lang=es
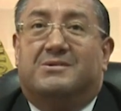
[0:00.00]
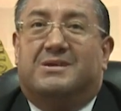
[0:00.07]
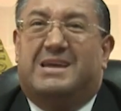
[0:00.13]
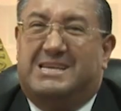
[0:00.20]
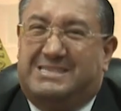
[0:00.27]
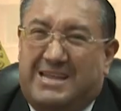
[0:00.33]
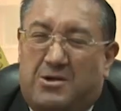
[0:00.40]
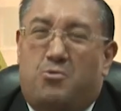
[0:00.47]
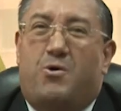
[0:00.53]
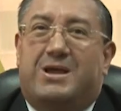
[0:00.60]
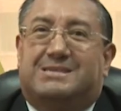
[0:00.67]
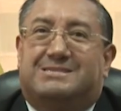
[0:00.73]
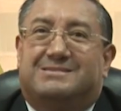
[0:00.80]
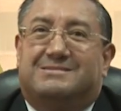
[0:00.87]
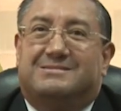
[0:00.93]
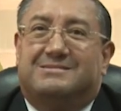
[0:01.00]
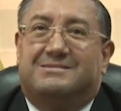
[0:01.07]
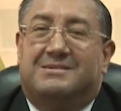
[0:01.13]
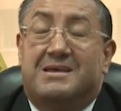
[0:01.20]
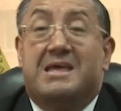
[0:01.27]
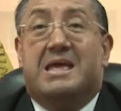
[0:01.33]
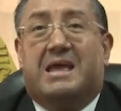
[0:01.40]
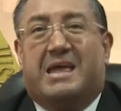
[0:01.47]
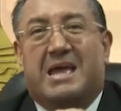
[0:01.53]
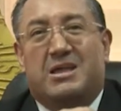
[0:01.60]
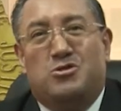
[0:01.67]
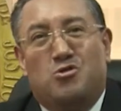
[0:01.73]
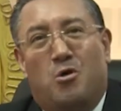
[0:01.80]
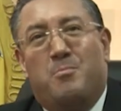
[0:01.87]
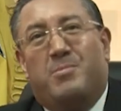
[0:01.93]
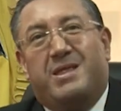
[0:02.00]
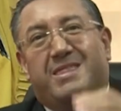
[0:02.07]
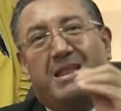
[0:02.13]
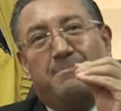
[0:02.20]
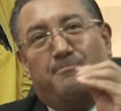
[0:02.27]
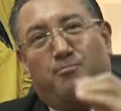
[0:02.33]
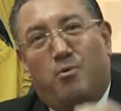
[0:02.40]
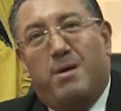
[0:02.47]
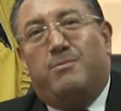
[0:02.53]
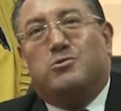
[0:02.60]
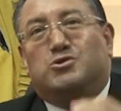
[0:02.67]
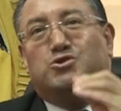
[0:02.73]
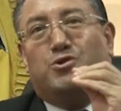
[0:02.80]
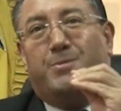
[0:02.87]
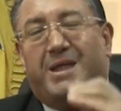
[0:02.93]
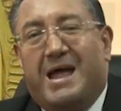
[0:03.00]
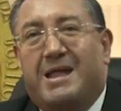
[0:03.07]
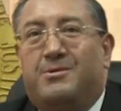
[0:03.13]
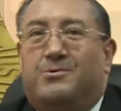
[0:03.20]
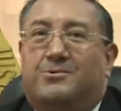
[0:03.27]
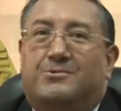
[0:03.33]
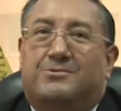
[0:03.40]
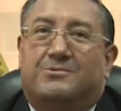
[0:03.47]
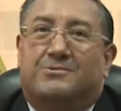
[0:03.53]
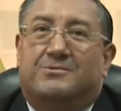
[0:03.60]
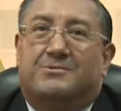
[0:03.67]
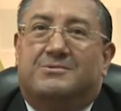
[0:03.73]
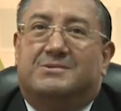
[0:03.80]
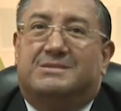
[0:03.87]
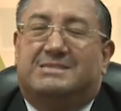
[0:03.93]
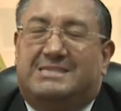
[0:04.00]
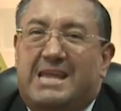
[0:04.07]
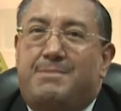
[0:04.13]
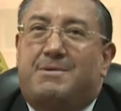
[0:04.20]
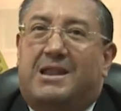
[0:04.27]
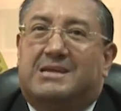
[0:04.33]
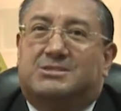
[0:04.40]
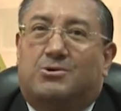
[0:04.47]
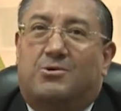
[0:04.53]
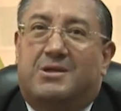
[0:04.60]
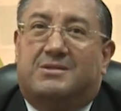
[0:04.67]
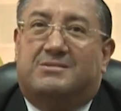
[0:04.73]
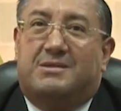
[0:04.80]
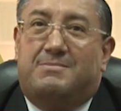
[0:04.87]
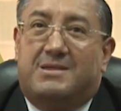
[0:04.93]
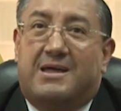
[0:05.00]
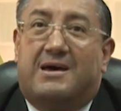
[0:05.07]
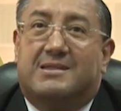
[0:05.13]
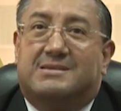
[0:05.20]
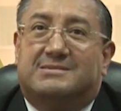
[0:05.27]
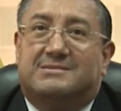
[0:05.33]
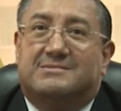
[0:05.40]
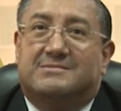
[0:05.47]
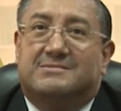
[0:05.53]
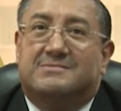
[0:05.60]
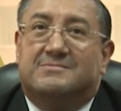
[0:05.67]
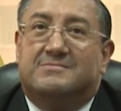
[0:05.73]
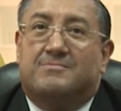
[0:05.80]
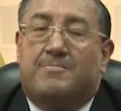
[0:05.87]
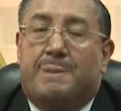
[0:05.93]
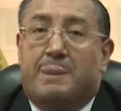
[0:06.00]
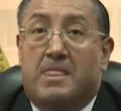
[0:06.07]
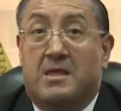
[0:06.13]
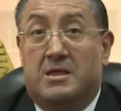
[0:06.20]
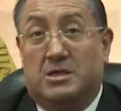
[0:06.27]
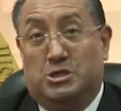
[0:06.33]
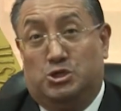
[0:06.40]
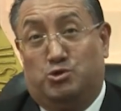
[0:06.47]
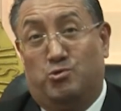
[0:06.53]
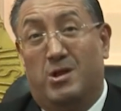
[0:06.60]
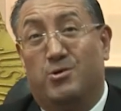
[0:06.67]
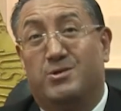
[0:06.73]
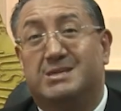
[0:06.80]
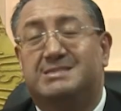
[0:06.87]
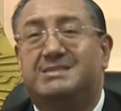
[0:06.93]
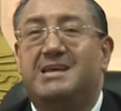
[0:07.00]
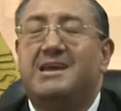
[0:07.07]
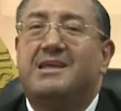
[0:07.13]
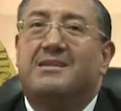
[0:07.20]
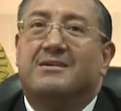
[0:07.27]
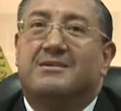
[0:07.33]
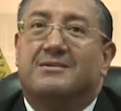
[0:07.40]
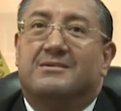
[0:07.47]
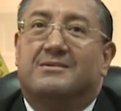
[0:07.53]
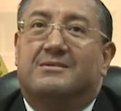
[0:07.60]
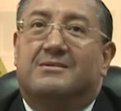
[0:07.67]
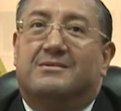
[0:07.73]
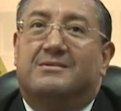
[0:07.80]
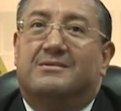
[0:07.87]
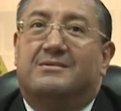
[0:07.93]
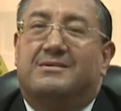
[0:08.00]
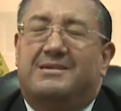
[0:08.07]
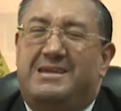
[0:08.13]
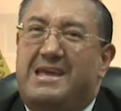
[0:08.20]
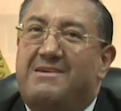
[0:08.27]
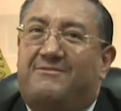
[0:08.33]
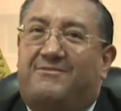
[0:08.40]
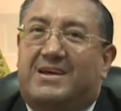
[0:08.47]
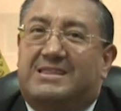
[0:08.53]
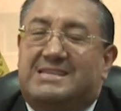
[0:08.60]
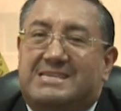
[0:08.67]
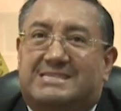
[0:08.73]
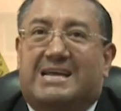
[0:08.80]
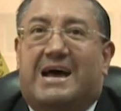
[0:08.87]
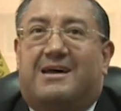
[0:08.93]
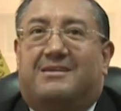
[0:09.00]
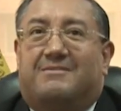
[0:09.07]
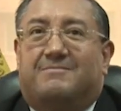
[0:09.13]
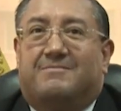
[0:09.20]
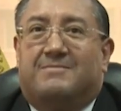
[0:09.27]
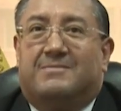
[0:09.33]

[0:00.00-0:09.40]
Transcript: que es el juez, que en nombre del pueblo soberano sirve a las colectividades. Suelo decir y enfatizar